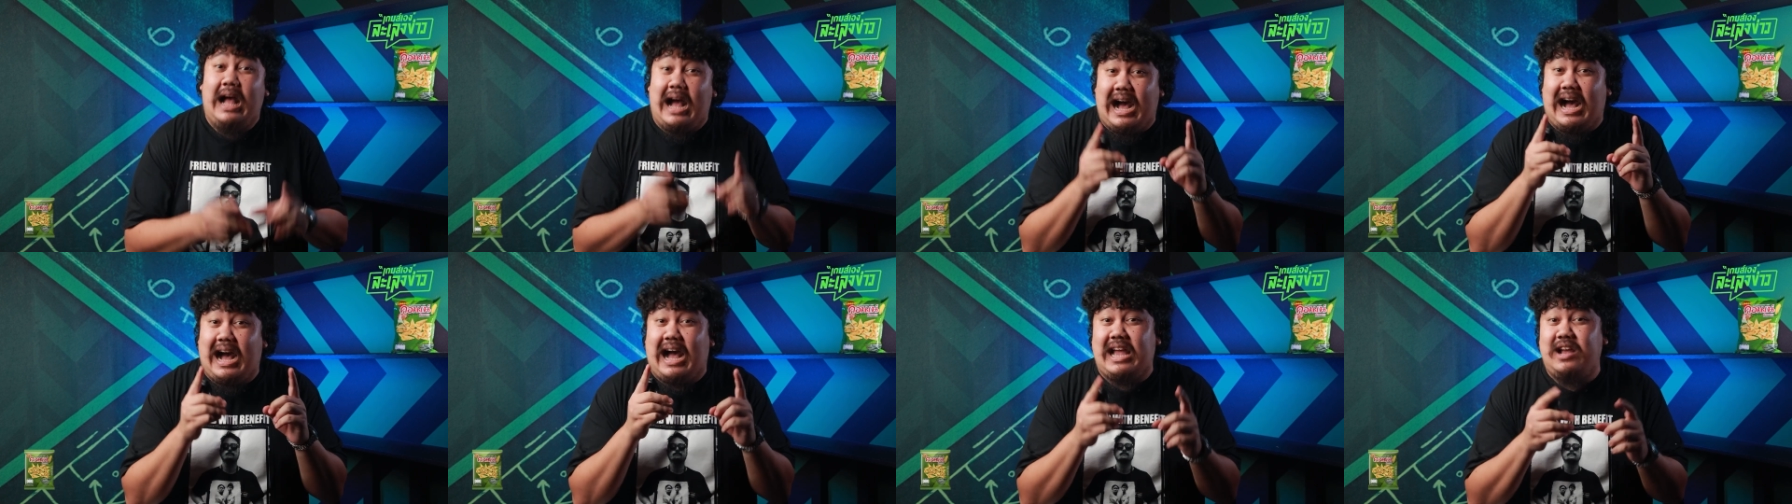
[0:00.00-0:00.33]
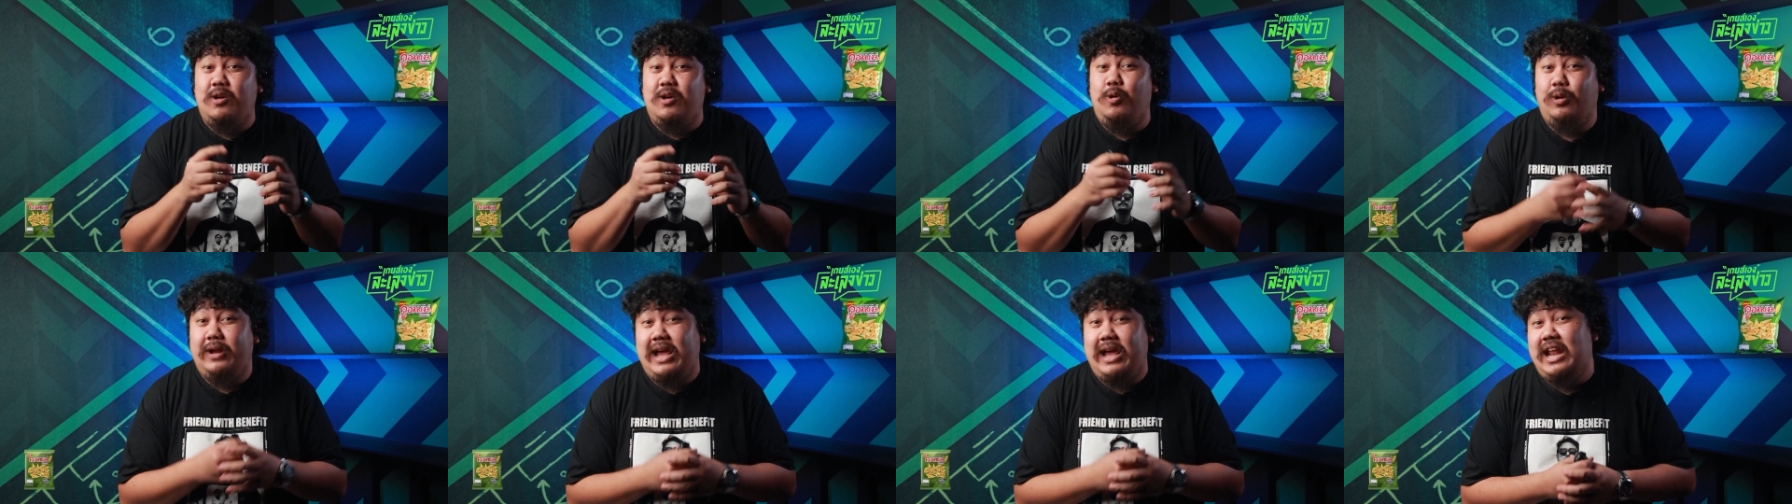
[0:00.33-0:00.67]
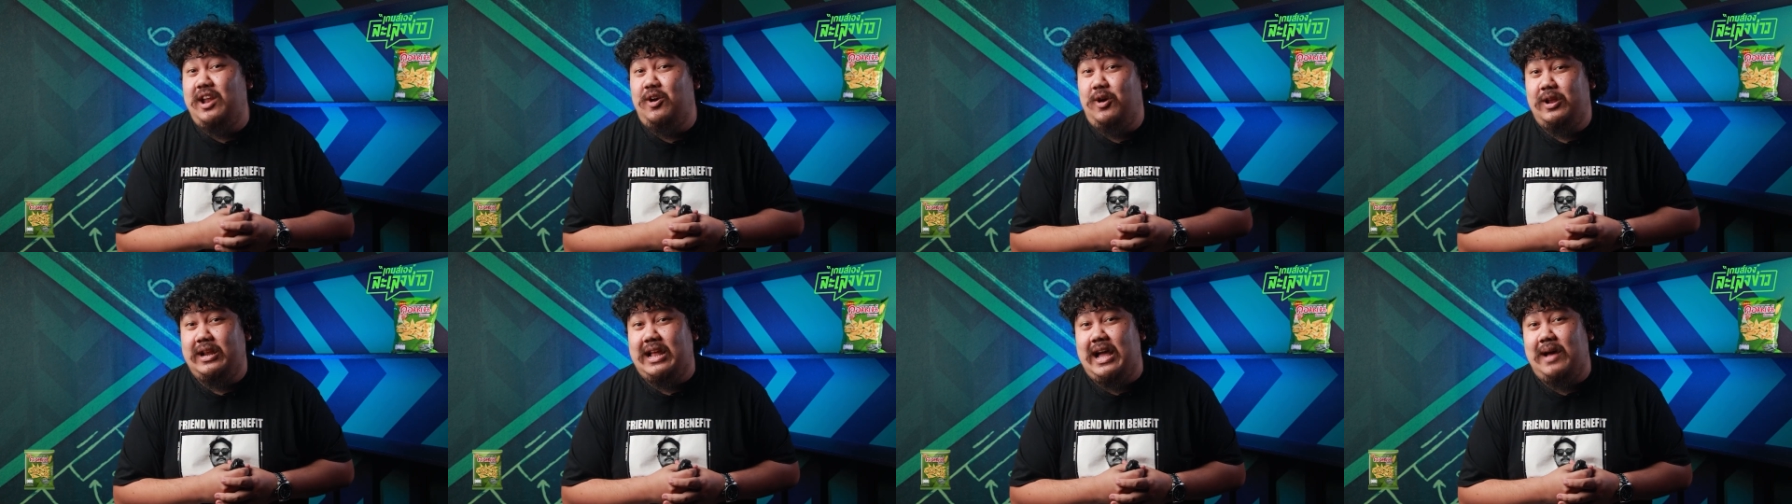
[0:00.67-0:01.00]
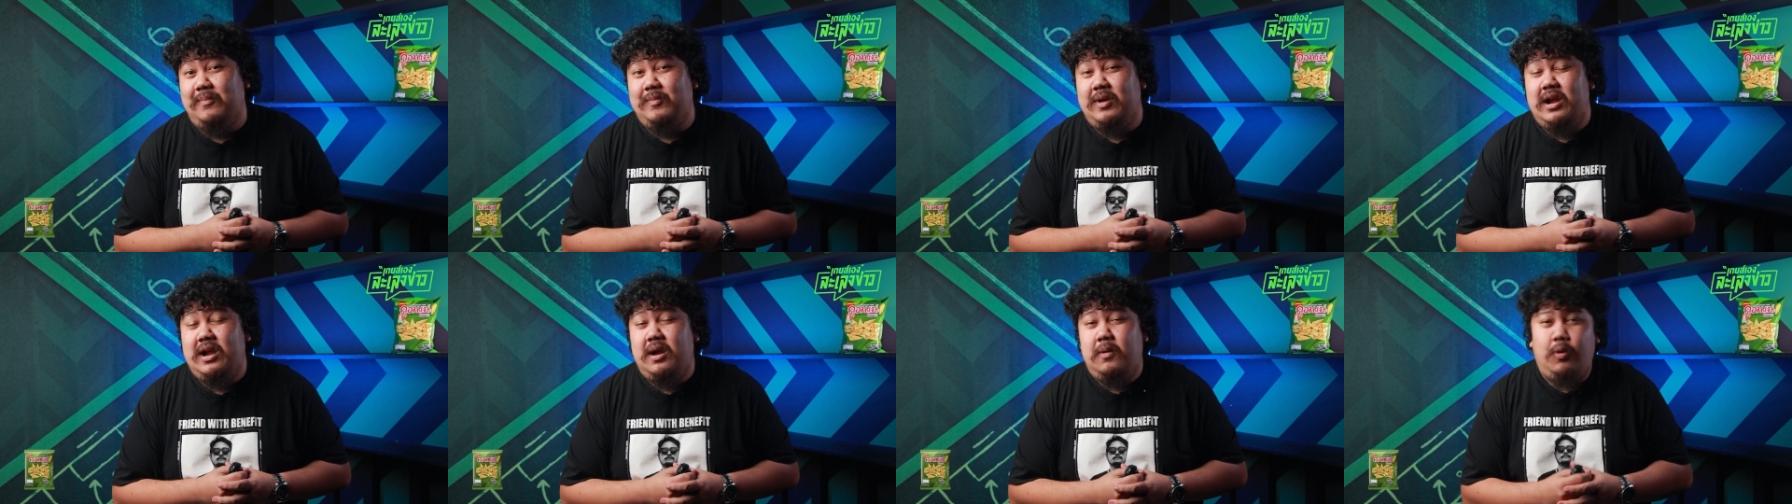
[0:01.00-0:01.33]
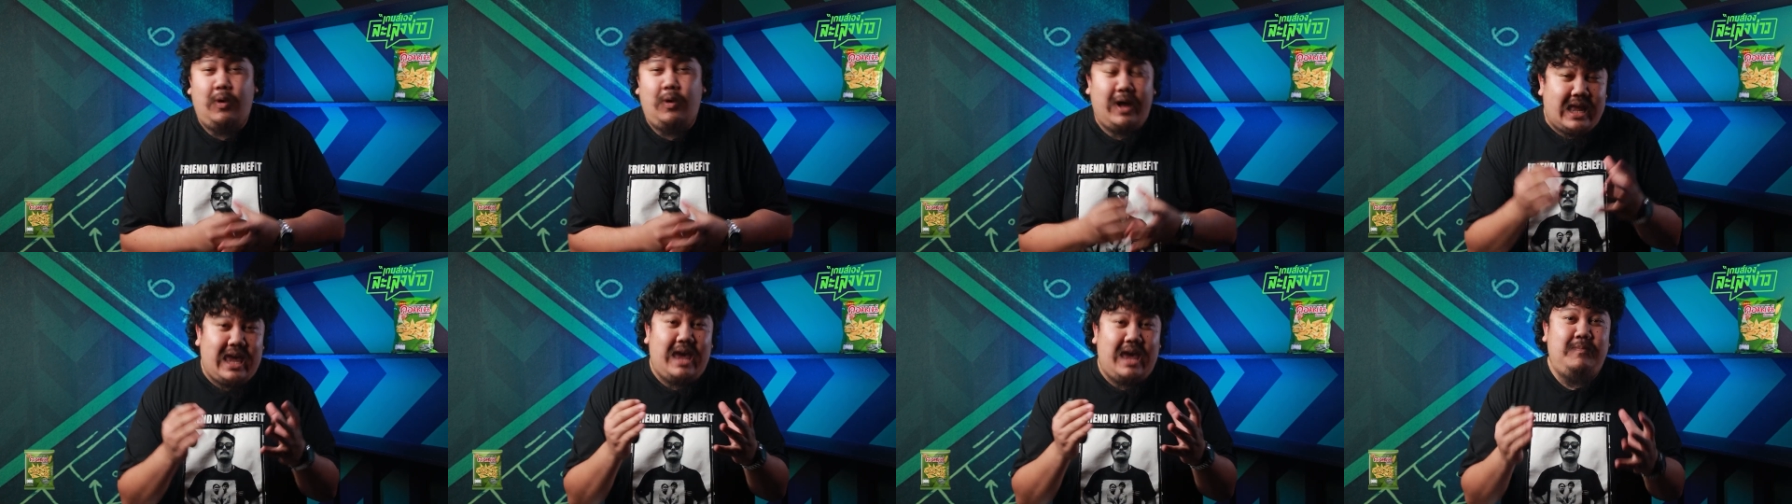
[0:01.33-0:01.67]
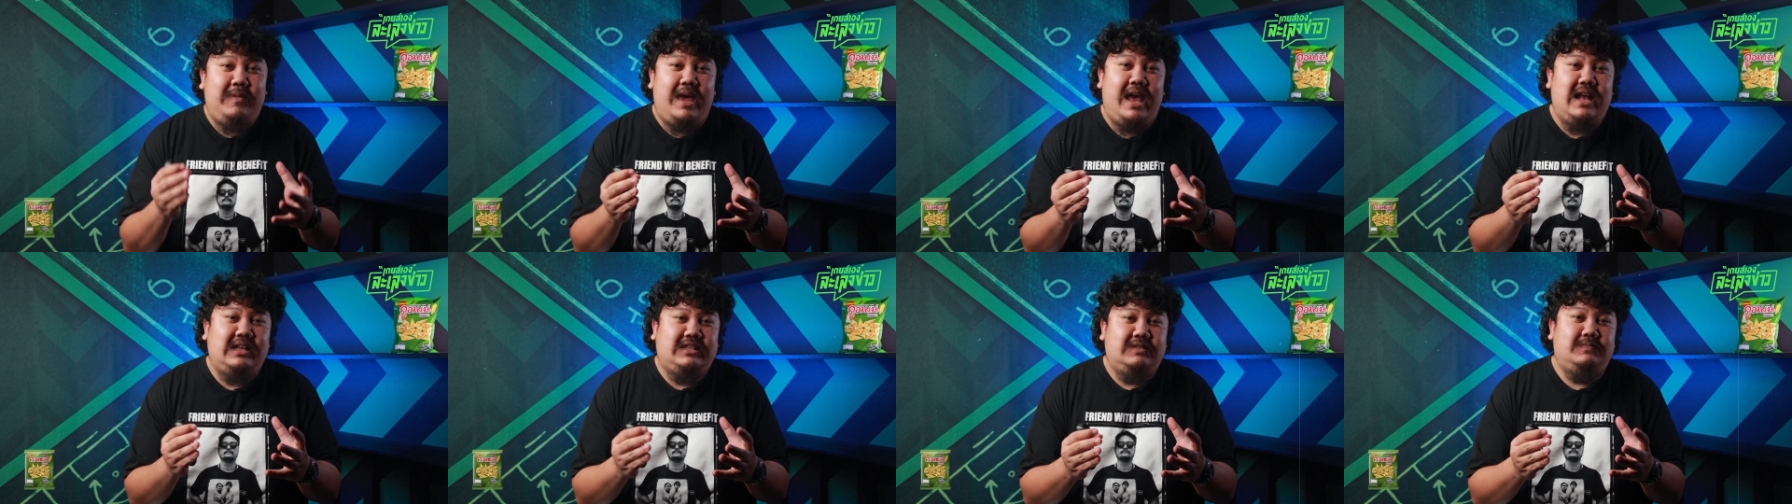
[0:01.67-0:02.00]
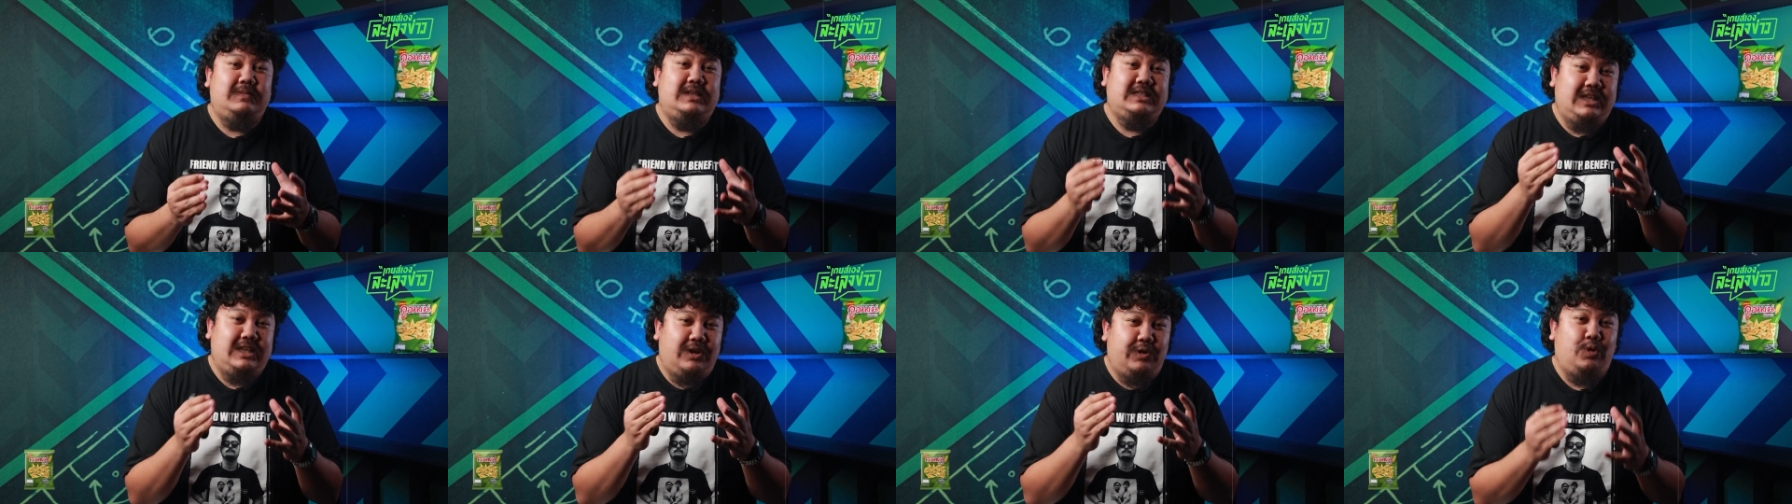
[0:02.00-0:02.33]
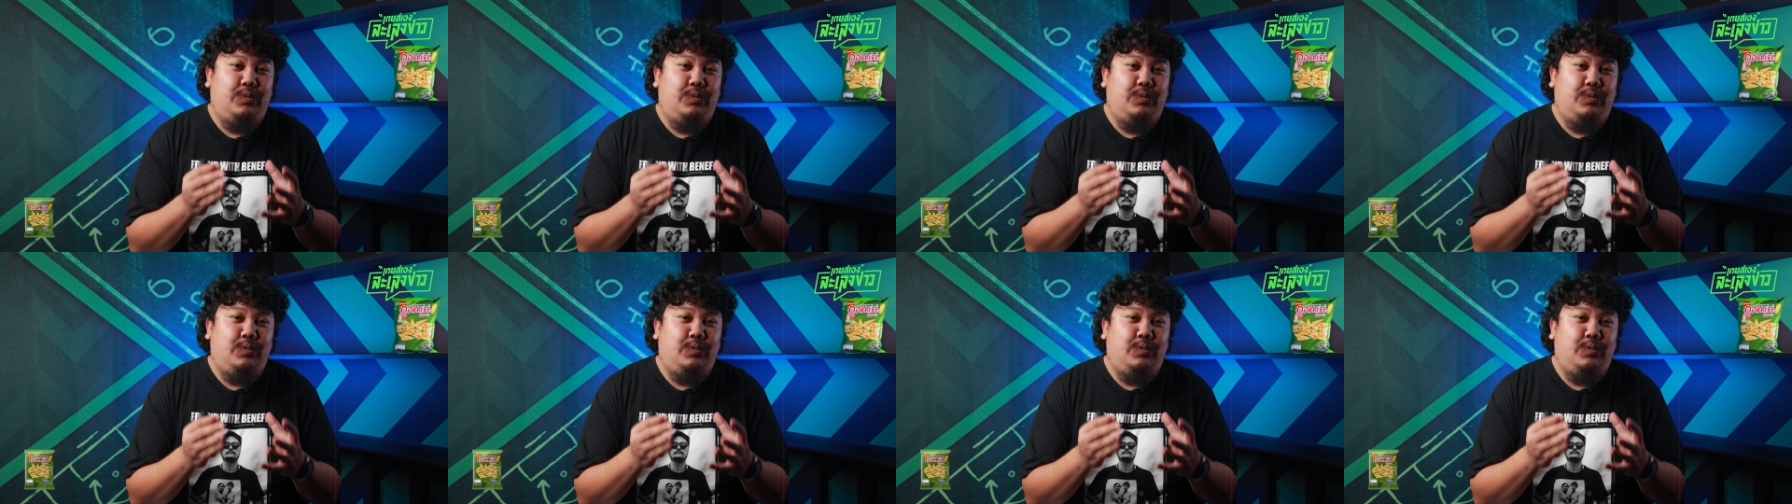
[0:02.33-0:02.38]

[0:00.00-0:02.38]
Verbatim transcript: หายงงแน่นอนครับ เพราะว่าเกมเองจะมาส